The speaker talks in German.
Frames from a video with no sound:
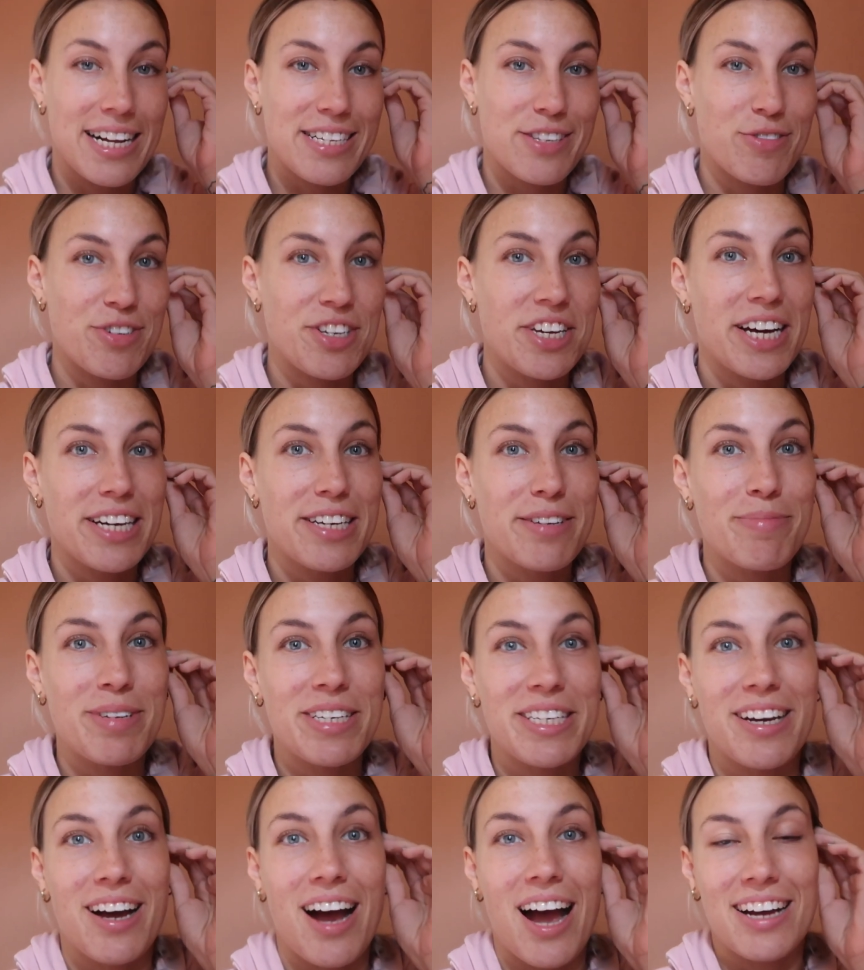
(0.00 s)
Also, und ich hatte
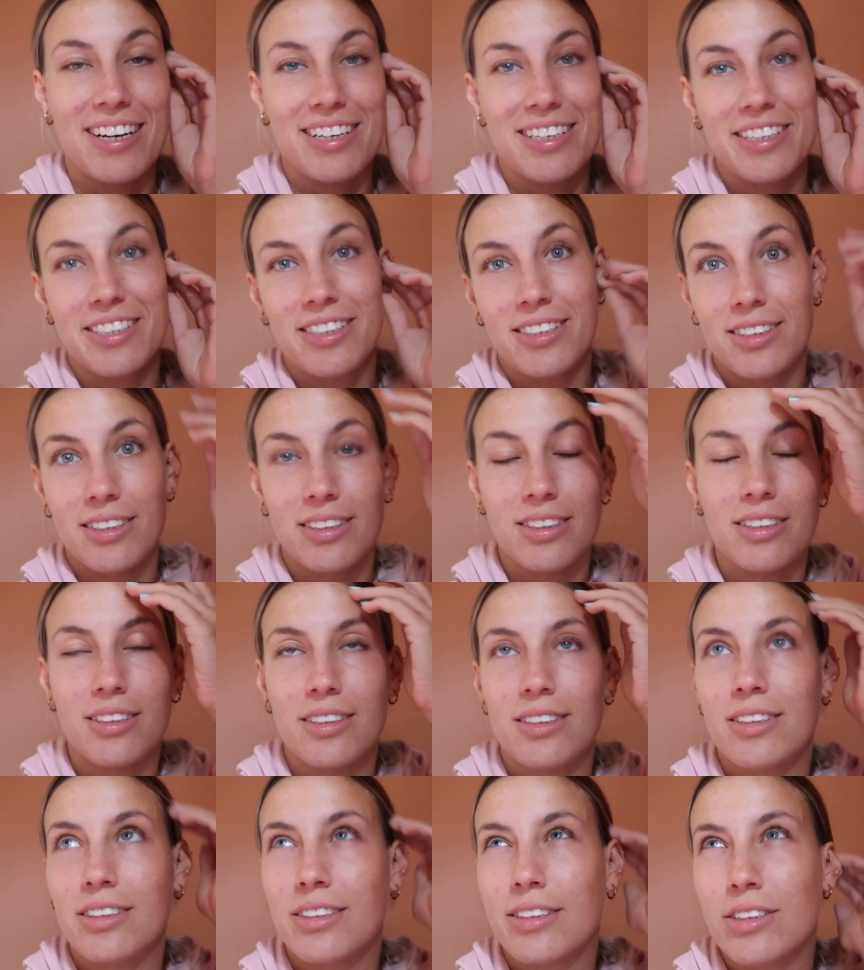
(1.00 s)
mich ja eigentlich
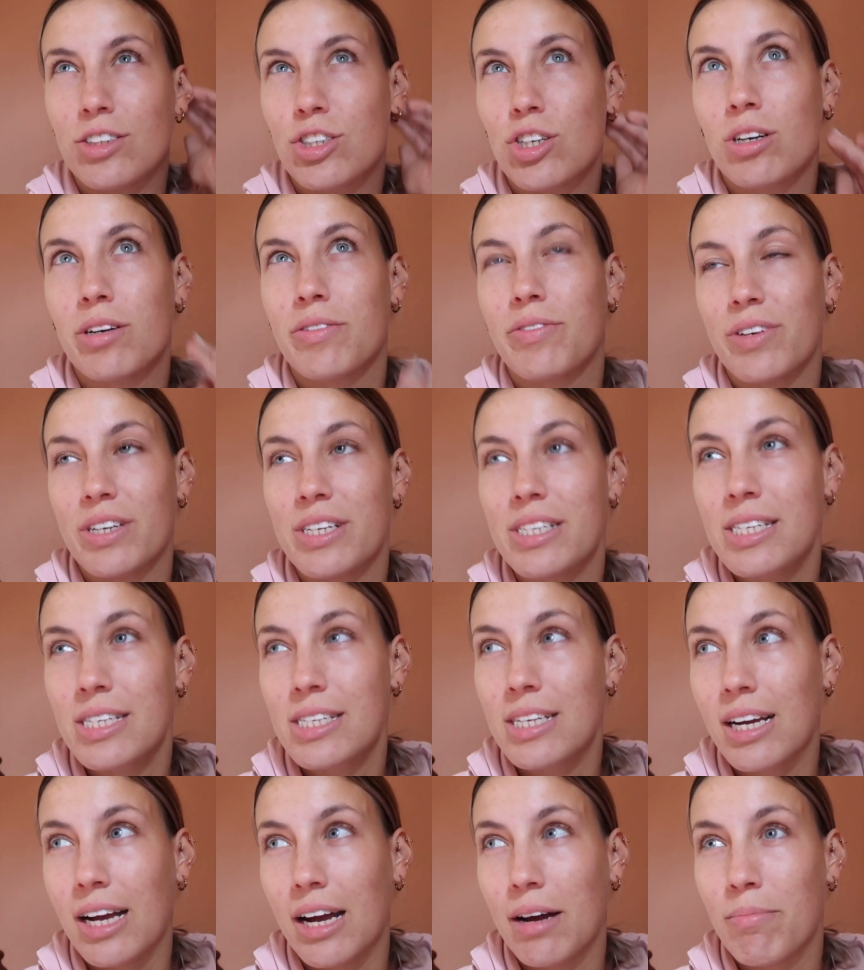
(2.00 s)
äh, schon auf
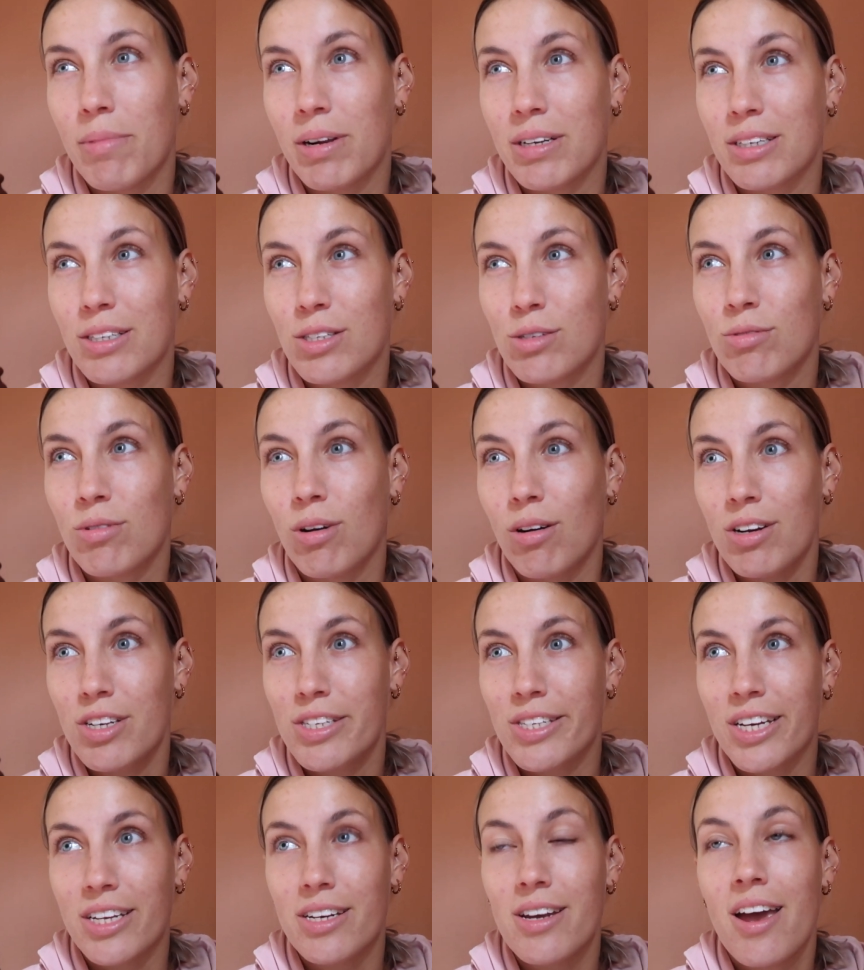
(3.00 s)
Instagram mal dazu dazu
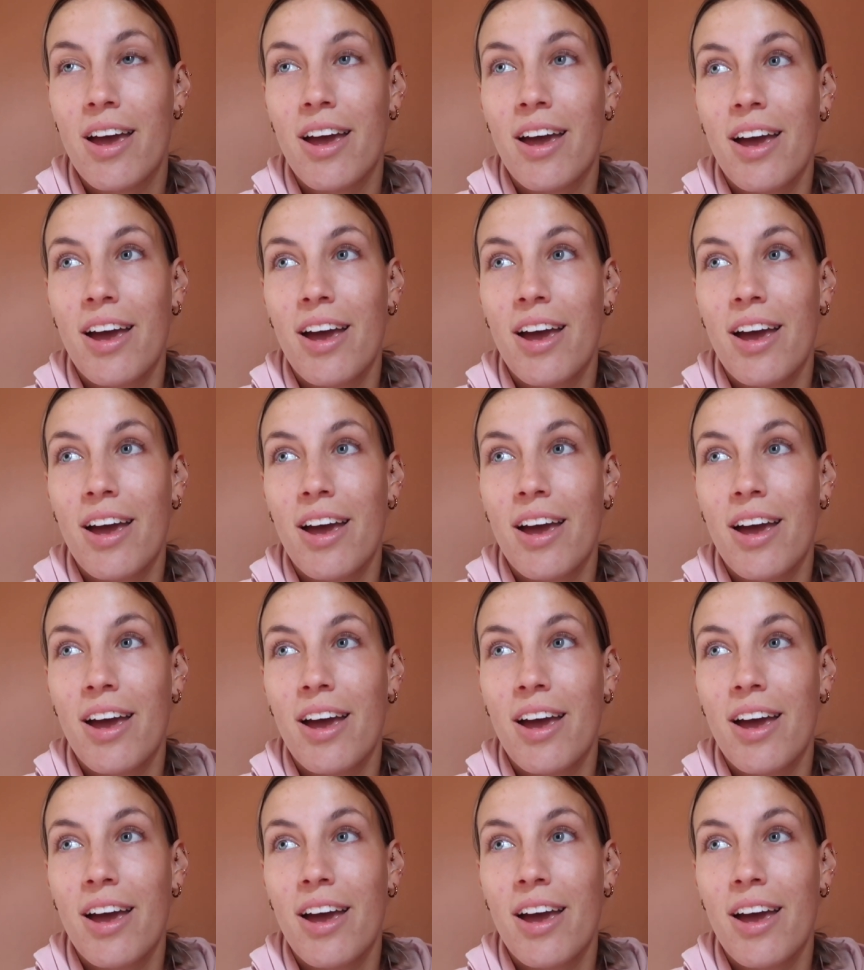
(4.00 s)
geäußert.